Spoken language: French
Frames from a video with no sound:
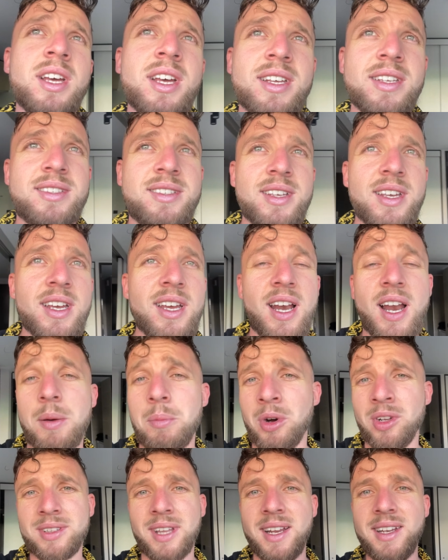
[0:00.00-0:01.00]
c'est la
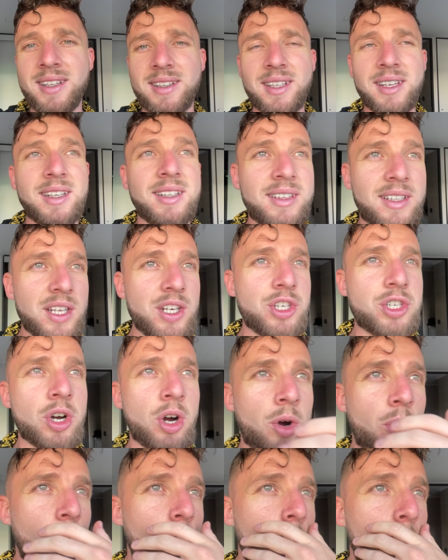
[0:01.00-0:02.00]
mentalité des
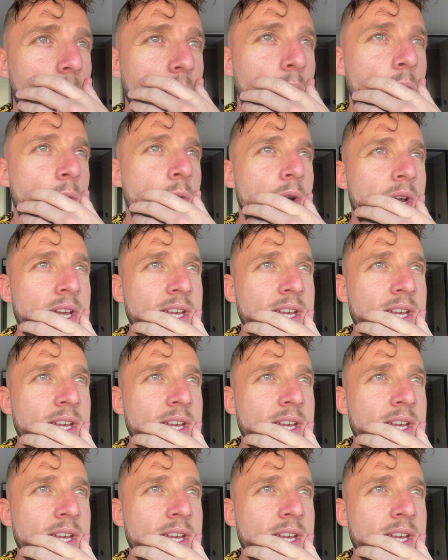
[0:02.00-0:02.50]
gens au Pérou.